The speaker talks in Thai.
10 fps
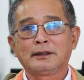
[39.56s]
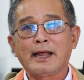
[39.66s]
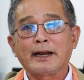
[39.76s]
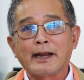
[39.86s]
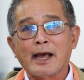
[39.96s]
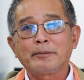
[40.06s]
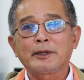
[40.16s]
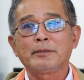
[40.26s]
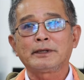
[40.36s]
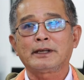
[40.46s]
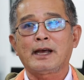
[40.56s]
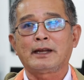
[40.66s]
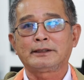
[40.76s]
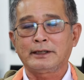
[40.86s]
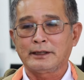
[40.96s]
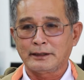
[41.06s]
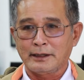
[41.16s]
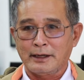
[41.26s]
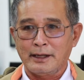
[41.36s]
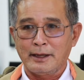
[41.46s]
แหล่งน้ำธรรมชาติ เช่น
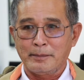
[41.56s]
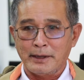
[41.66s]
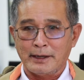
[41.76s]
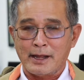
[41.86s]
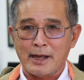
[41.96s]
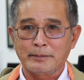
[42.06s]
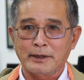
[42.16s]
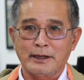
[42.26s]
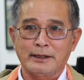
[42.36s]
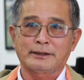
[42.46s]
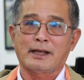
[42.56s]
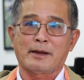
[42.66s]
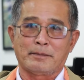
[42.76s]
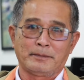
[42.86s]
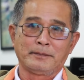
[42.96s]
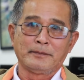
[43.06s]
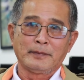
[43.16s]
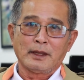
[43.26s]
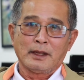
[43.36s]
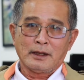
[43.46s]
ทะเลแม่น้ำทะเลสาบ
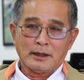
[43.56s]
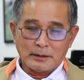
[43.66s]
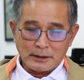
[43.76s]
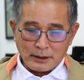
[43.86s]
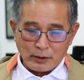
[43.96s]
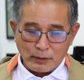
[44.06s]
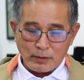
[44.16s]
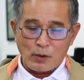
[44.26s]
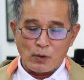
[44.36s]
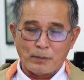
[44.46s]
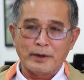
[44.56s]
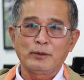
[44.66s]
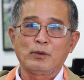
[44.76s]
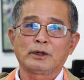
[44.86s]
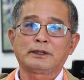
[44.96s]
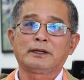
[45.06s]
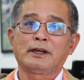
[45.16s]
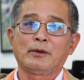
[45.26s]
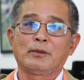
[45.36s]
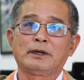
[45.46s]
เขาเรียกว่า Open Water
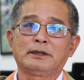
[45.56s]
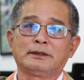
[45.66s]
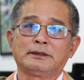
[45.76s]
Diver